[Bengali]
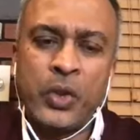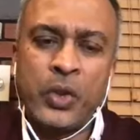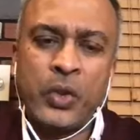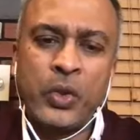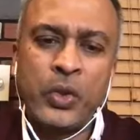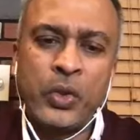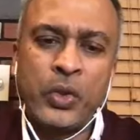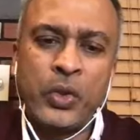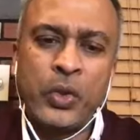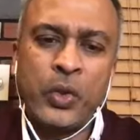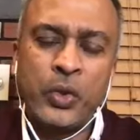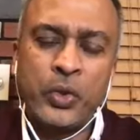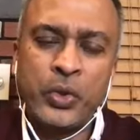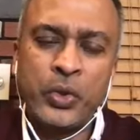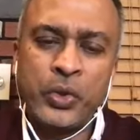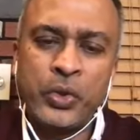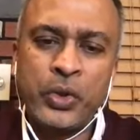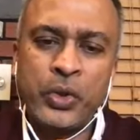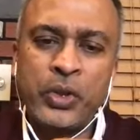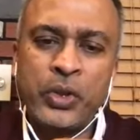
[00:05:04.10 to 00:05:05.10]
যখন
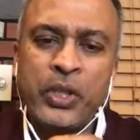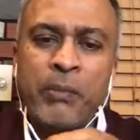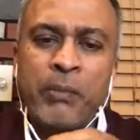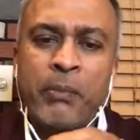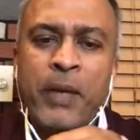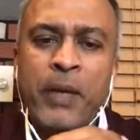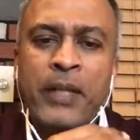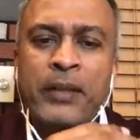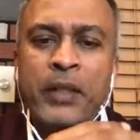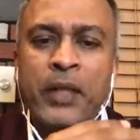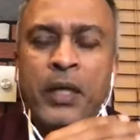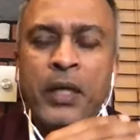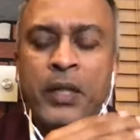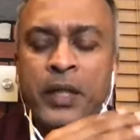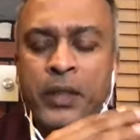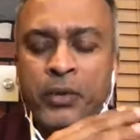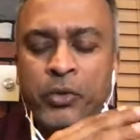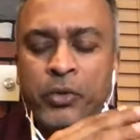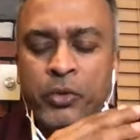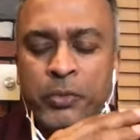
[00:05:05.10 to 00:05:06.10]
অসুস্থতার
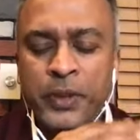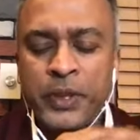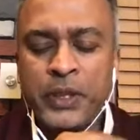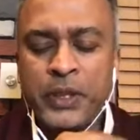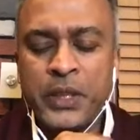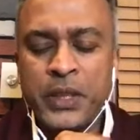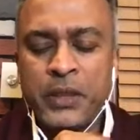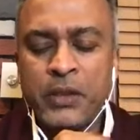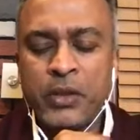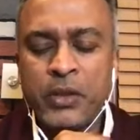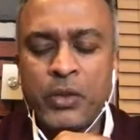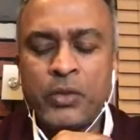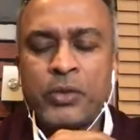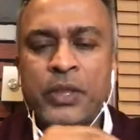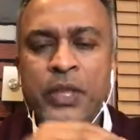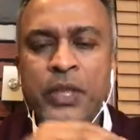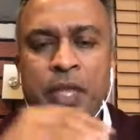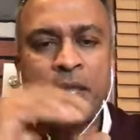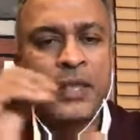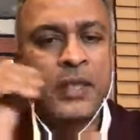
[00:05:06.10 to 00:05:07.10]
মাত্রাটি একটু বেশি তখন
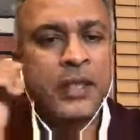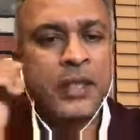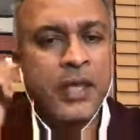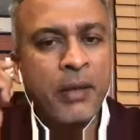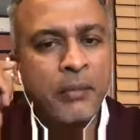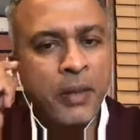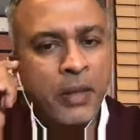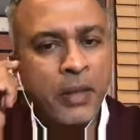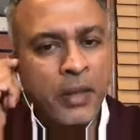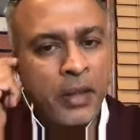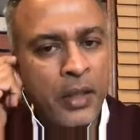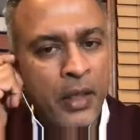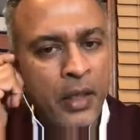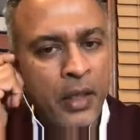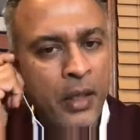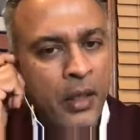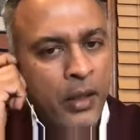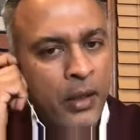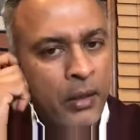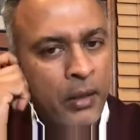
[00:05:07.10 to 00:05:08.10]
তাদেরকে আমি
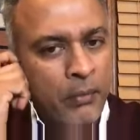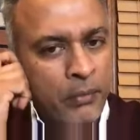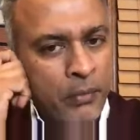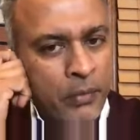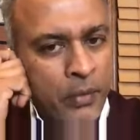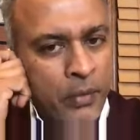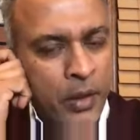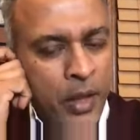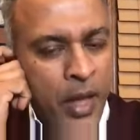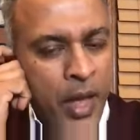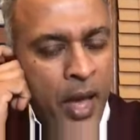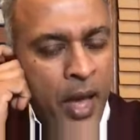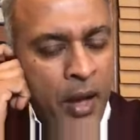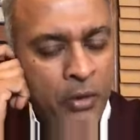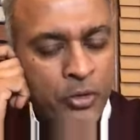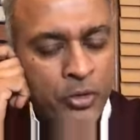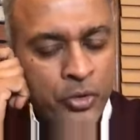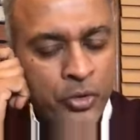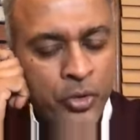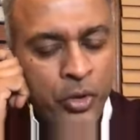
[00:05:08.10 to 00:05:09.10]

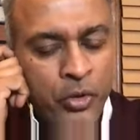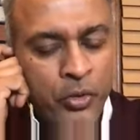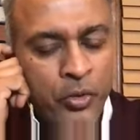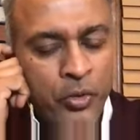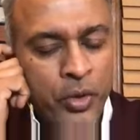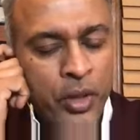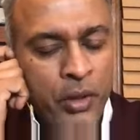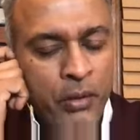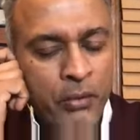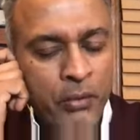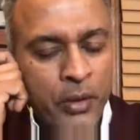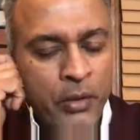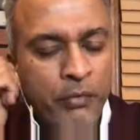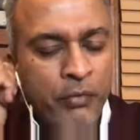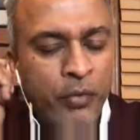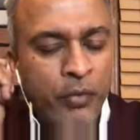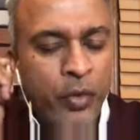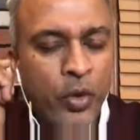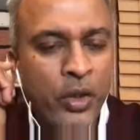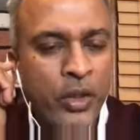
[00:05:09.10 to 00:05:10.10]
হাউস কল করি আমাদের
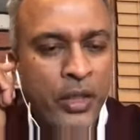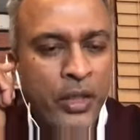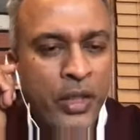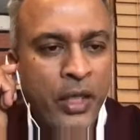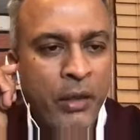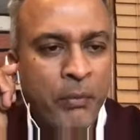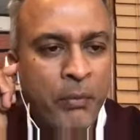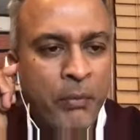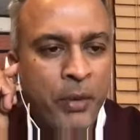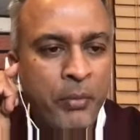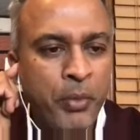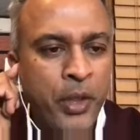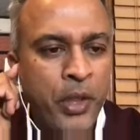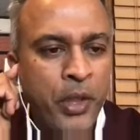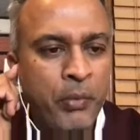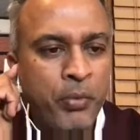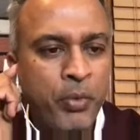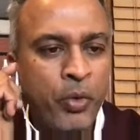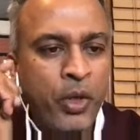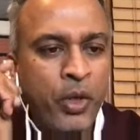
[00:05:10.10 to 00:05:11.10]
ফুল গিয়ার পিপি
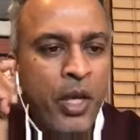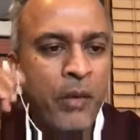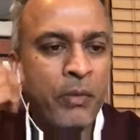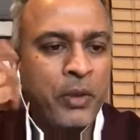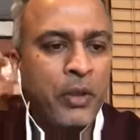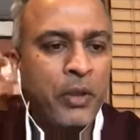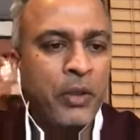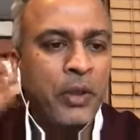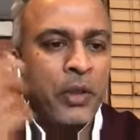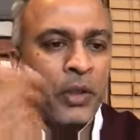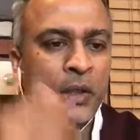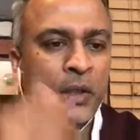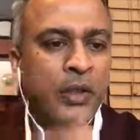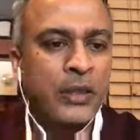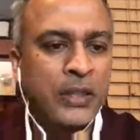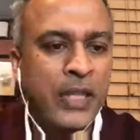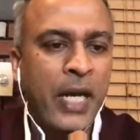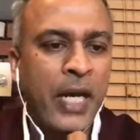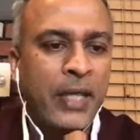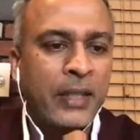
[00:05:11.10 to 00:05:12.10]
পরে আমি
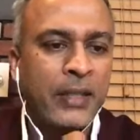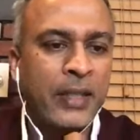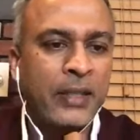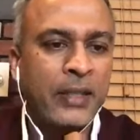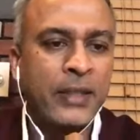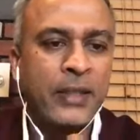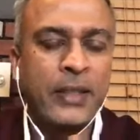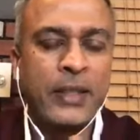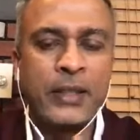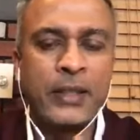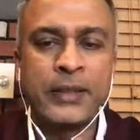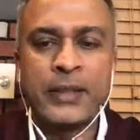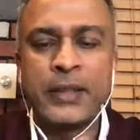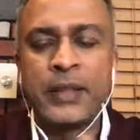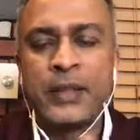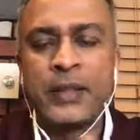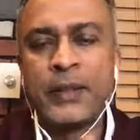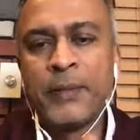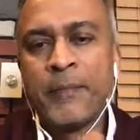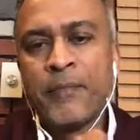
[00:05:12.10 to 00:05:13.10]
যাই তাদের কাছে
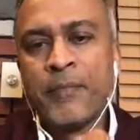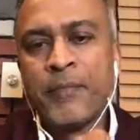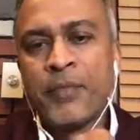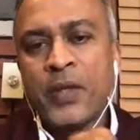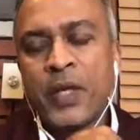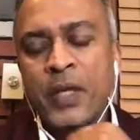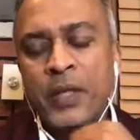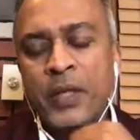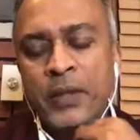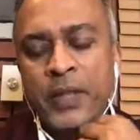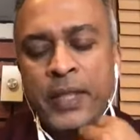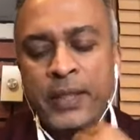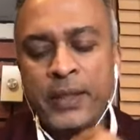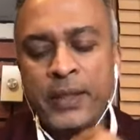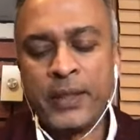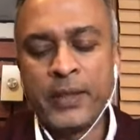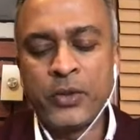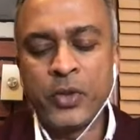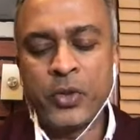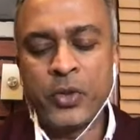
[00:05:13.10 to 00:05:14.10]

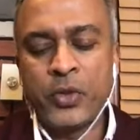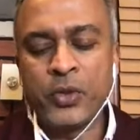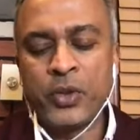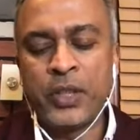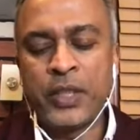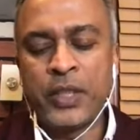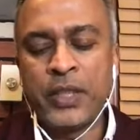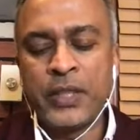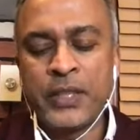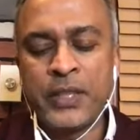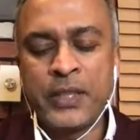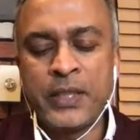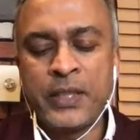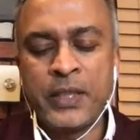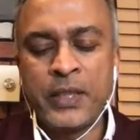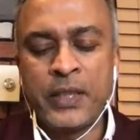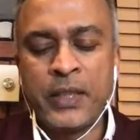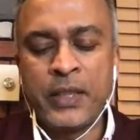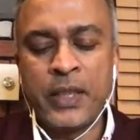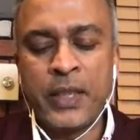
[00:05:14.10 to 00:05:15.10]
দেখতে যখন দেখি যে
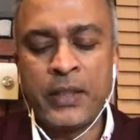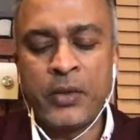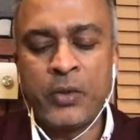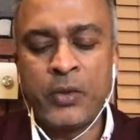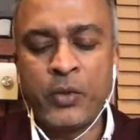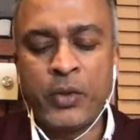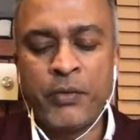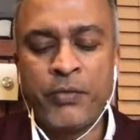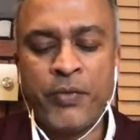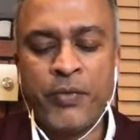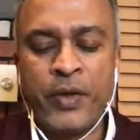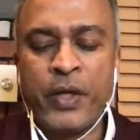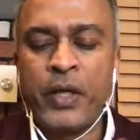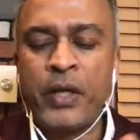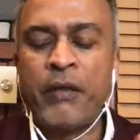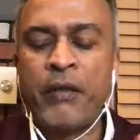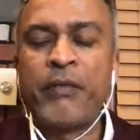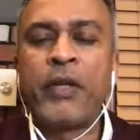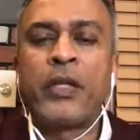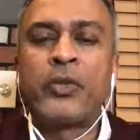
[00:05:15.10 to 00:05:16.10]
এটি একটু ডিফারেন্ট
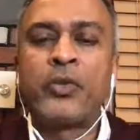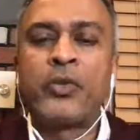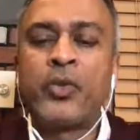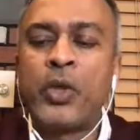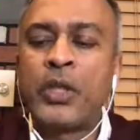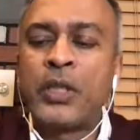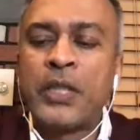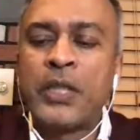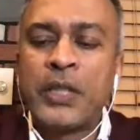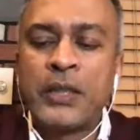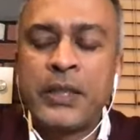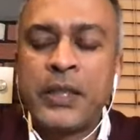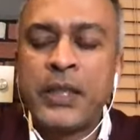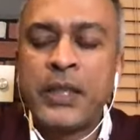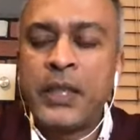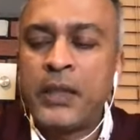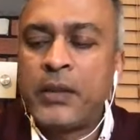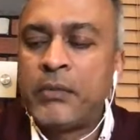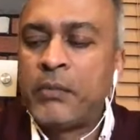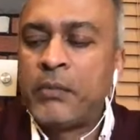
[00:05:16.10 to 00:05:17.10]
লেভেলে চলে যাচ্ছে
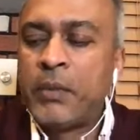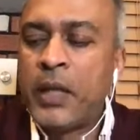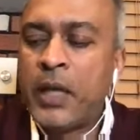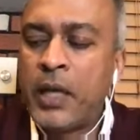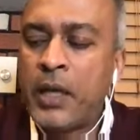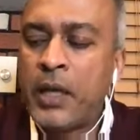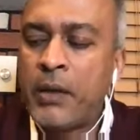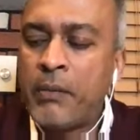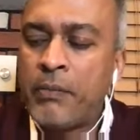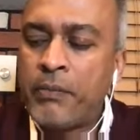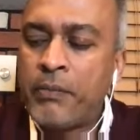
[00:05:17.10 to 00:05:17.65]
বা